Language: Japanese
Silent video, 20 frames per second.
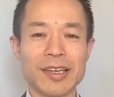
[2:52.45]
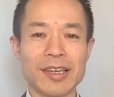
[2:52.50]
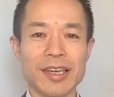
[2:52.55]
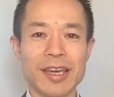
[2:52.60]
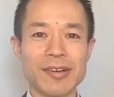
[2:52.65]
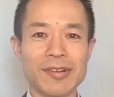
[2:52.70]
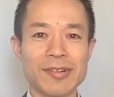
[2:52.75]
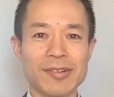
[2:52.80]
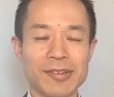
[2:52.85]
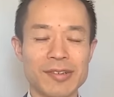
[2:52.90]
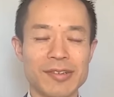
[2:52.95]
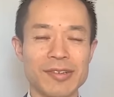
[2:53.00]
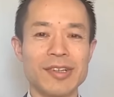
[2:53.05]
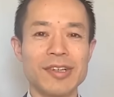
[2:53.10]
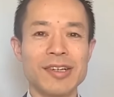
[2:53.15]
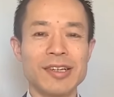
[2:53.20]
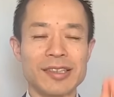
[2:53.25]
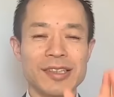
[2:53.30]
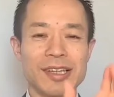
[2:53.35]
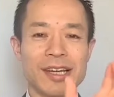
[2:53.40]
結構
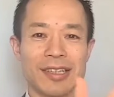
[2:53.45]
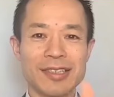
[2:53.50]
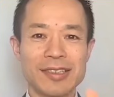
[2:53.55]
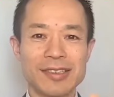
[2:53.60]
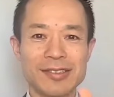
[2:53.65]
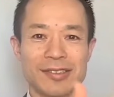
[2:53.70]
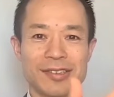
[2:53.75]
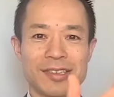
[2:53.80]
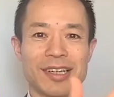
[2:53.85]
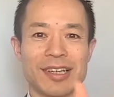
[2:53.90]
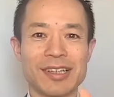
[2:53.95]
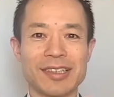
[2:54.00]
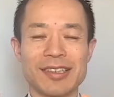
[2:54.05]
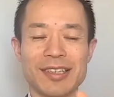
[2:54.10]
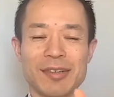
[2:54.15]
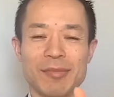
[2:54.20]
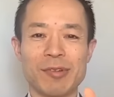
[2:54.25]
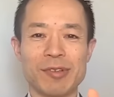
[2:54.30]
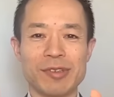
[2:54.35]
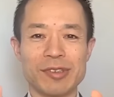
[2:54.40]
男女間
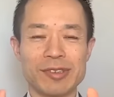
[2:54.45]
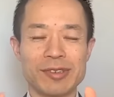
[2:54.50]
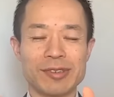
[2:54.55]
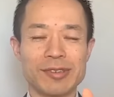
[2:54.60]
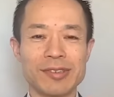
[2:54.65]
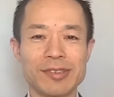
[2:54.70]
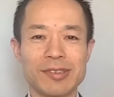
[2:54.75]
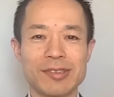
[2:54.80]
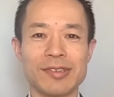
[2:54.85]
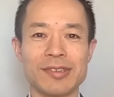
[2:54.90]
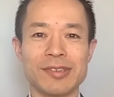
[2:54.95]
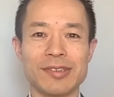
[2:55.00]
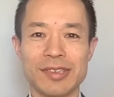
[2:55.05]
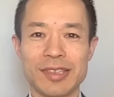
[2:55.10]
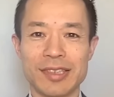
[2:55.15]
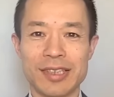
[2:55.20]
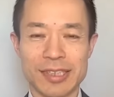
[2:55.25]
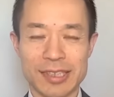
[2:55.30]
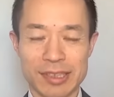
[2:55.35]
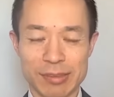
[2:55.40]
でものすごくず
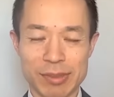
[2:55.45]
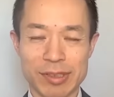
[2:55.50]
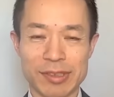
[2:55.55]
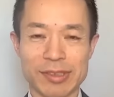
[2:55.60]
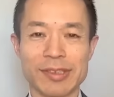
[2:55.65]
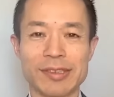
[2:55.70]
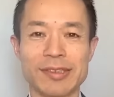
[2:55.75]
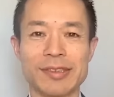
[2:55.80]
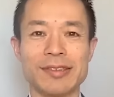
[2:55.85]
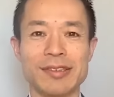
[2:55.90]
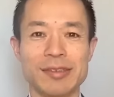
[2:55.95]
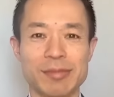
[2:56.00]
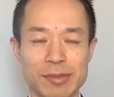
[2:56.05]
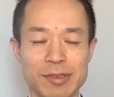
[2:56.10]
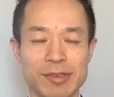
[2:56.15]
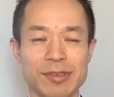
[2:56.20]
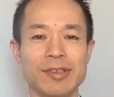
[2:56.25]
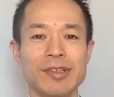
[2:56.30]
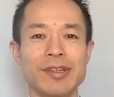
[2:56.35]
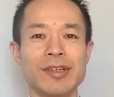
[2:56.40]
れてしまうんですけど
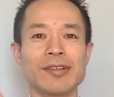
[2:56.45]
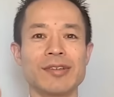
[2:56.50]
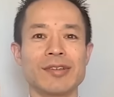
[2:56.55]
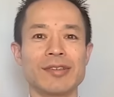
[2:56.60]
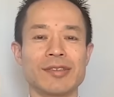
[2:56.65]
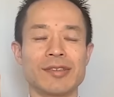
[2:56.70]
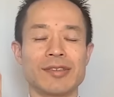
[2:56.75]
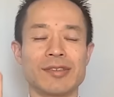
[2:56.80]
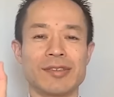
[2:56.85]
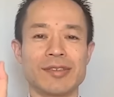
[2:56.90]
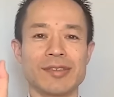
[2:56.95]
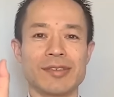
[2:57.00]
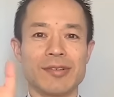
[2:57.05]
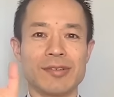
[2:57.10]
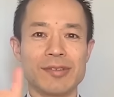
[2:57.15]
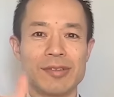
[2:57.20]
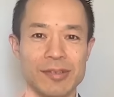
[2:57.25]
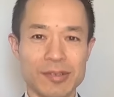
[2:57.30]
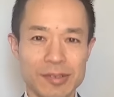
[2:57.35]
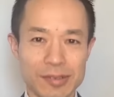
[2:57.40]
も、こ
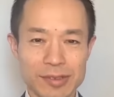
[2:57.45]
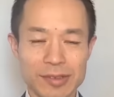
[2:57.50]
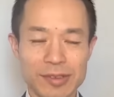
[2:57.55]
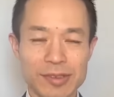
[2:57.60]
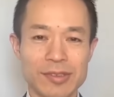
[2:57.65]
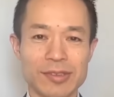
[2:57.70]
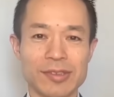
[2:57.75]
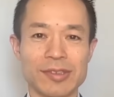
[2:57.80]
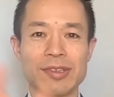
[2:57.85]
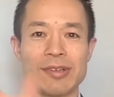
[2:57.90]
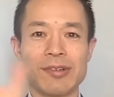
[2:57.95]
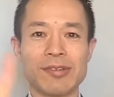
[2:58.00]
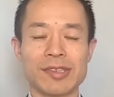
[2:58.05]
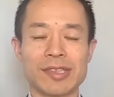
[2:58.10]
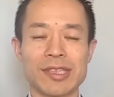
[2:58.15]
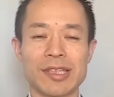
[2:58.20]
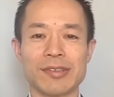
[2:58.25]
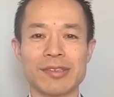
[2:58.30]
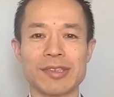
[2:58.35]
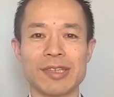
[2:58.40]
の男の人にとって
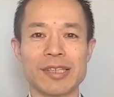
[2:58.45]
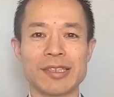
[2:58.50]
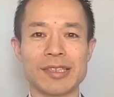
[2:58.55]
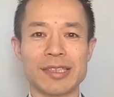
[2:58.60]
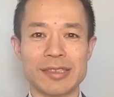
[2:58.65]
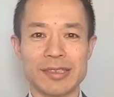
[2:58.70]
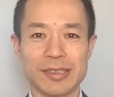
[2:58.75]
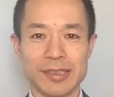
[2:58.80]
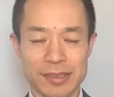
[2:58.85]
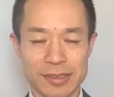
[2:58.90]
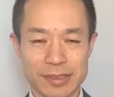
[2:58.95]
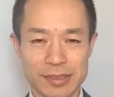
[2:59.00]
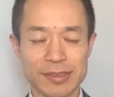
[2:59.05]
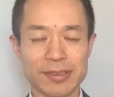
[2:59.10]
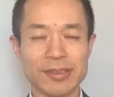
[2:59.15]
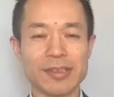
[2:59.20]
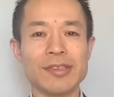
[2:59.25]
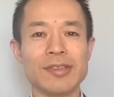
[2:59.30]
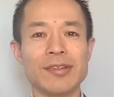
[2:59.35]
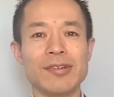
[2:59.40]
奥さんを大切にす
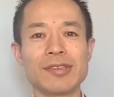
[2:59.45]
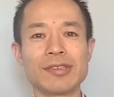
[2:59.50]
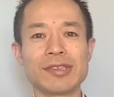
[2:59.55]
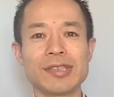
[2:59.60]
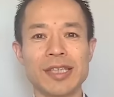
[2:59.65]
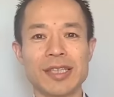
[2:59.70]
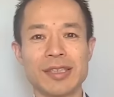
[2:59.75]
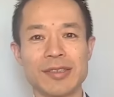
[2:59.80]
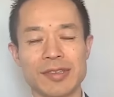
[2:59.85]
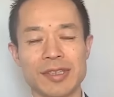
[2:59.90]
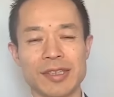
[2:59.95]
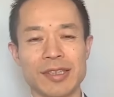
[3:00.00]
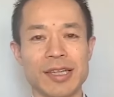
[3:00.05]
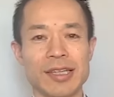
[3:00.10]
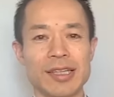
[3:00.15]
る、奥さんにとって